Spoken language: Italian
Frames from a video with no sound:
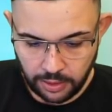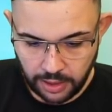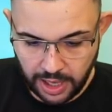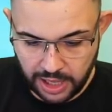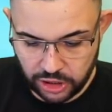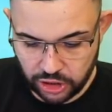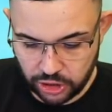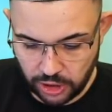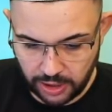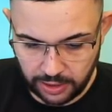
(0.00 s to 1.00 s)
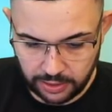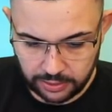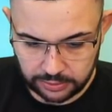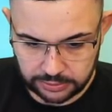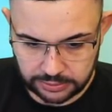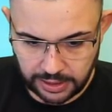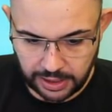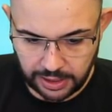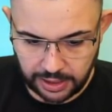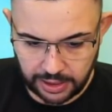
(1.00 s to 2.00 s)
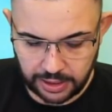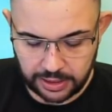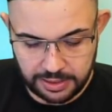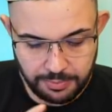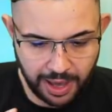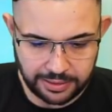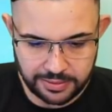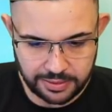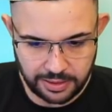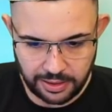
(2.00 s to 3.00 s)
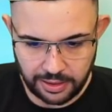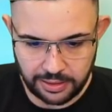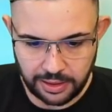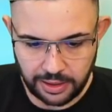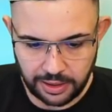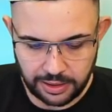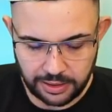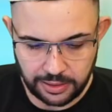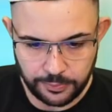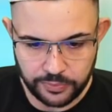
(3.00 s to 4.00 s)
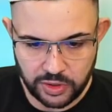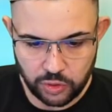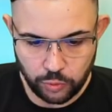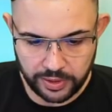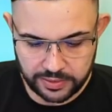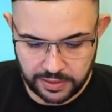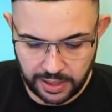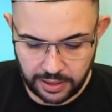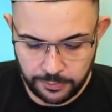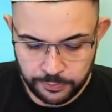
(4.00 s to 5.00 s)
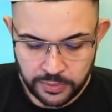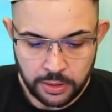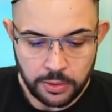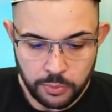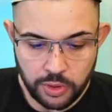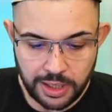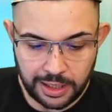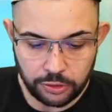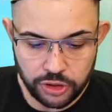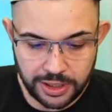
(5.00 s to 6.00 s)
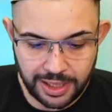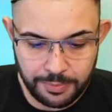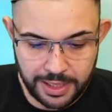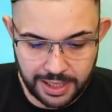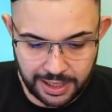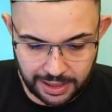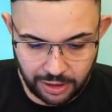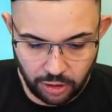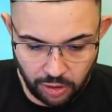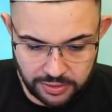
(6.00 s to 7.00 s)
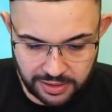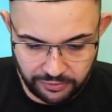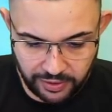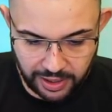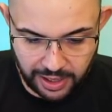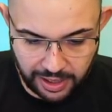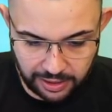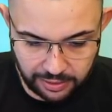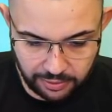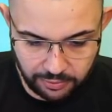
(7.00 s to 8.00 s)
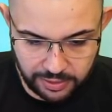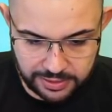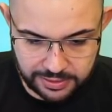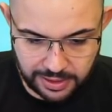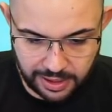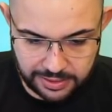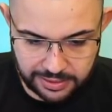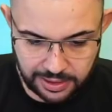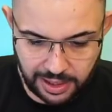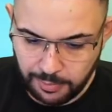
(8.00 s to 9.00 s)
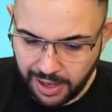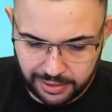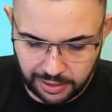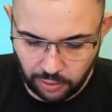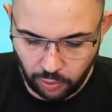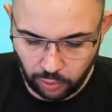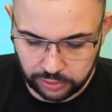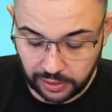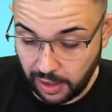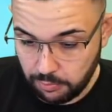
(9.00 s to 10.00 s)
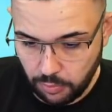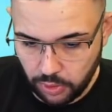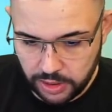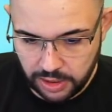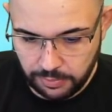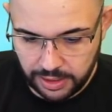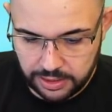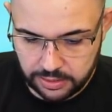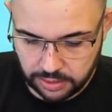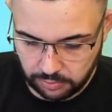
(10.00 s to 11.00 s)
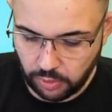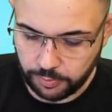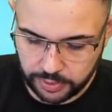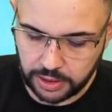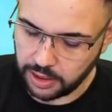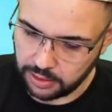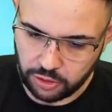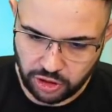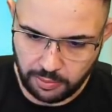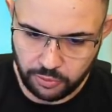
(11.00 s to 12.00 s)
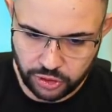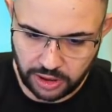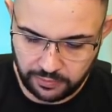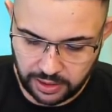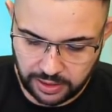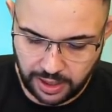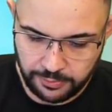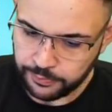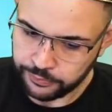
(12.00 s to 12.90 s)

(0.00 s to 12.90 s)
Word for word: esce dai mazzi di, di, di Supercell più che altro c'è da capire che cosa farà questa strega madre oltre a morire malissimo, perché diciamoci la verità,